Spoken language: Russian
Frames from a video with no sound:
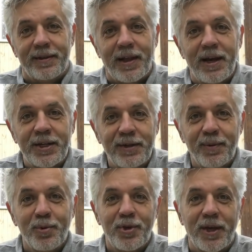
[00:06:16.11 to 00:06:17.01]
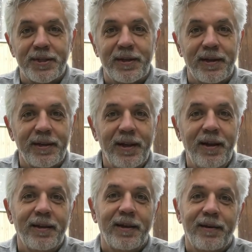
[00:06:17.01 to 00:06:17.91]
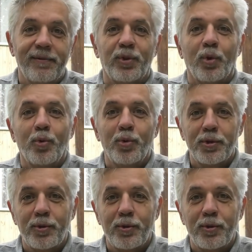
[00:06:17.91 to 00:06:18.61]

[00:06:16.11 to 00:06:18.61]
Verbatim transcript: нашего участка или в другую